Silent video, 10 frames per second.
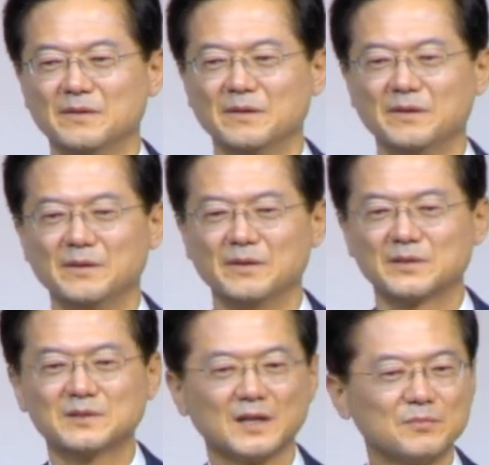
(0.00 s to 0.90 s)
예,
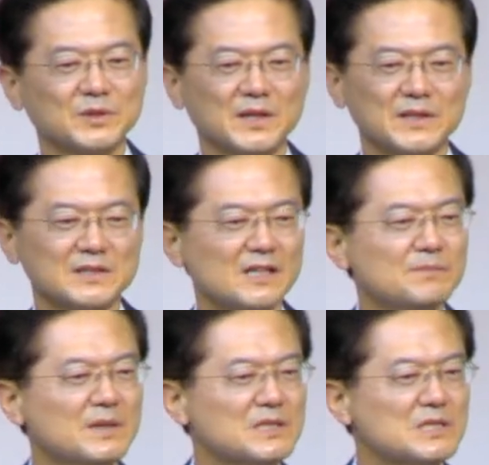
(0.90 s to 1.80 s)
그 사람들의
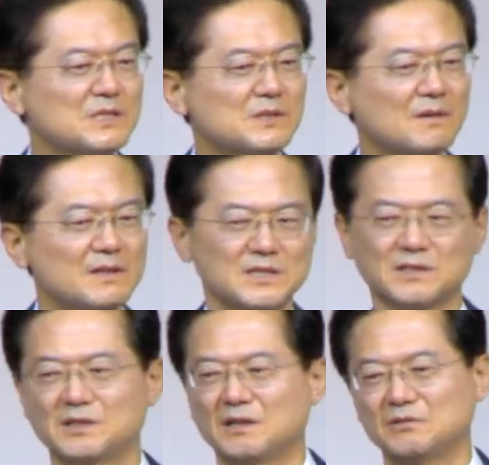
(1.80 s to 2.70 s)
삶의 질서가
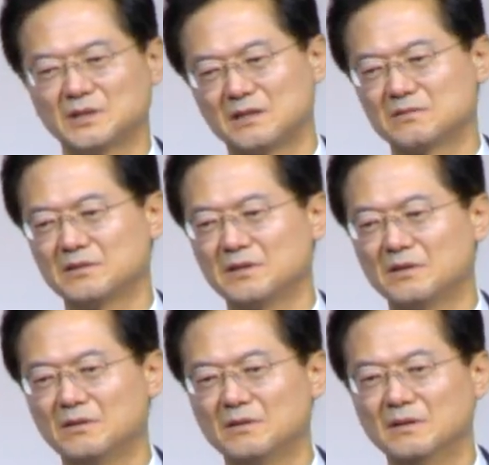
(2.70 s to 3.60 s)
자기들하고는 다른
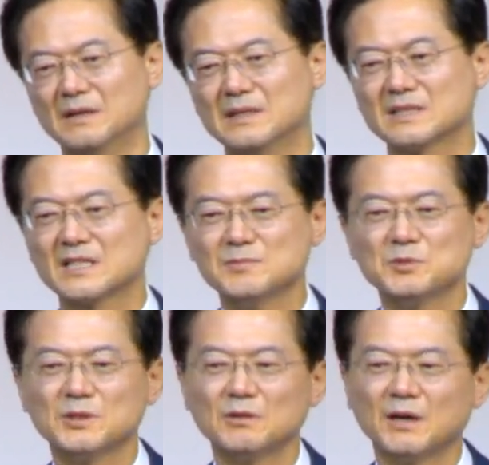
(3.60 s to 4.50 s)
거예요.
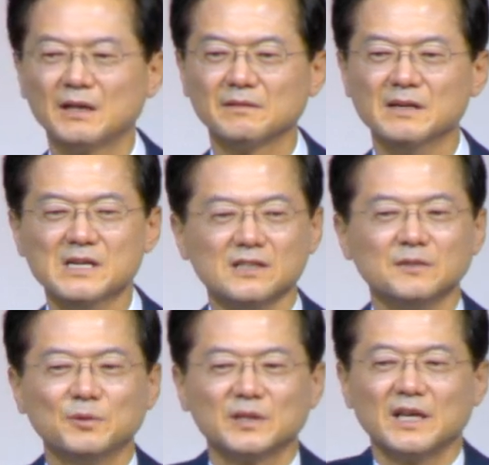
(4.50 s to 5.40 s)
40년 동안
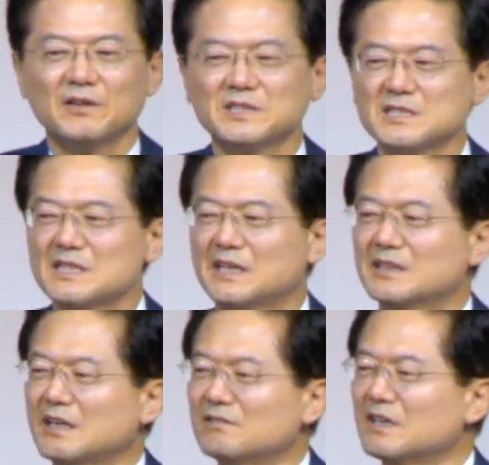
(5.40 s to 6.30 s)
의복이 헤어지지
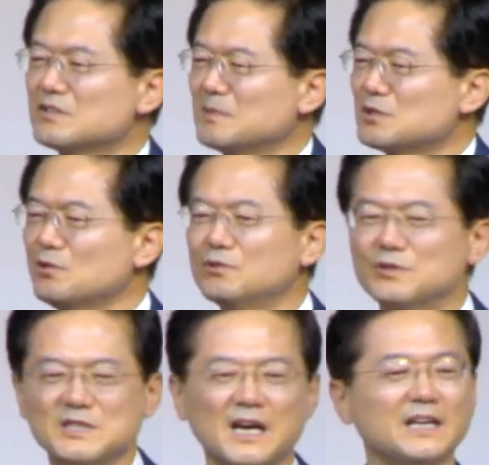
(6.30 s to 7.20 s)
않았다고는 하지만 좋은
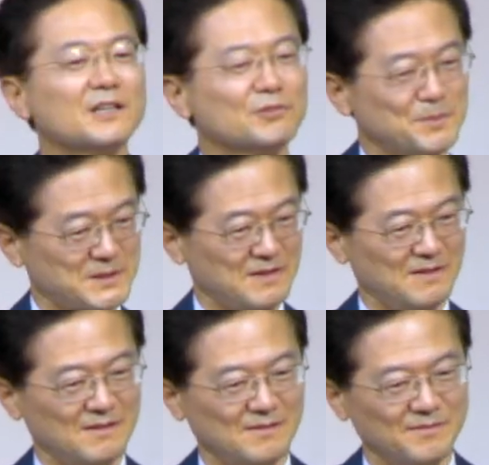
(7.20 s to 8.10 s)
옷이 하나도
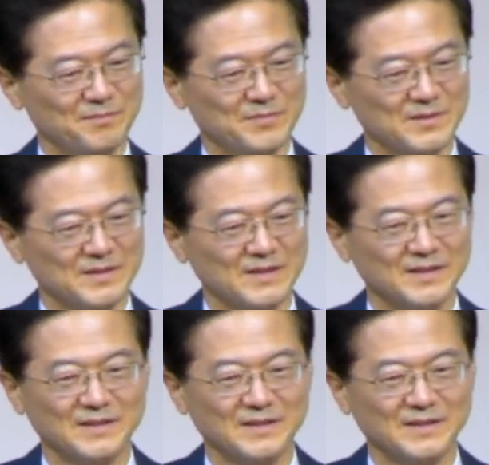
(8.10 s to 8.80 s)
없어요. 예.